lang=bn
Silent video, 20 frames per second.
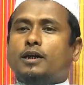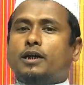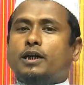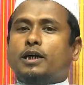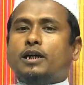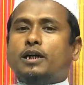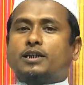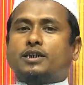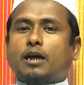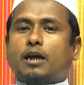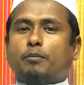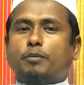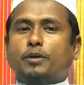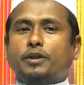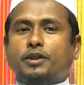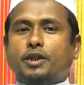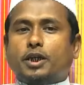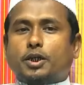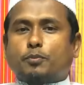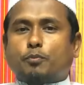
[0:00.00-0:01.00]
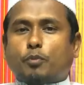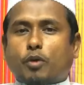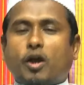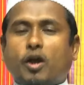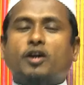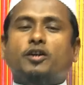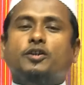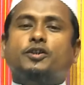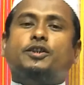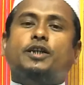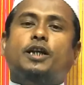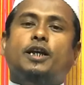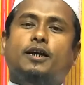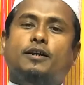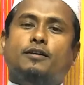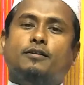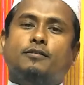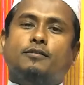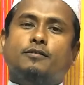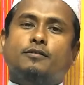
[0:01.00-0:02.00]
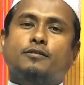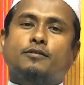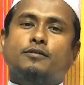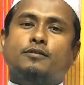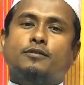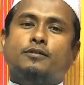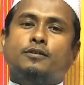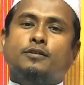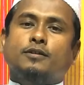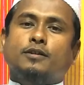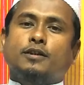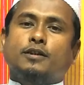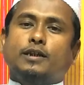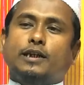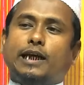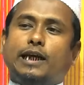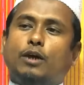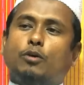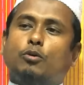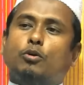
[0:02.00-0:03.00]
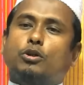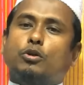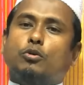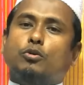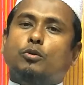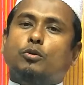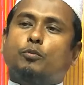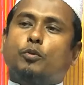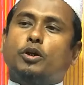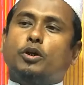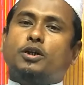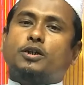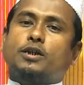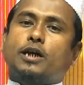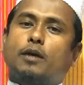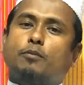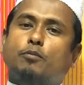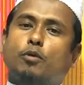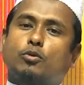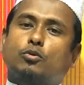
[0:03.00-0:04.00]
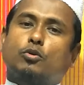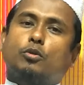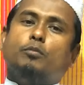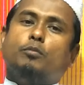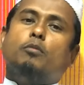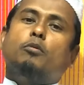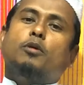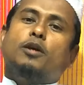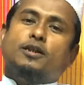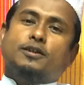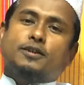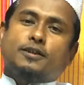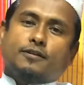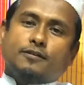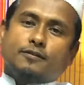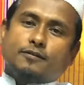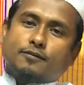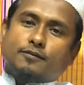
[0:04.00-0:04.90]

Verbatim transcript: হিংসা বিদ্বেষ পরায়ণ ছিলেন এই কথা উনি পরিষ্কার বক্তব্য বলেছেন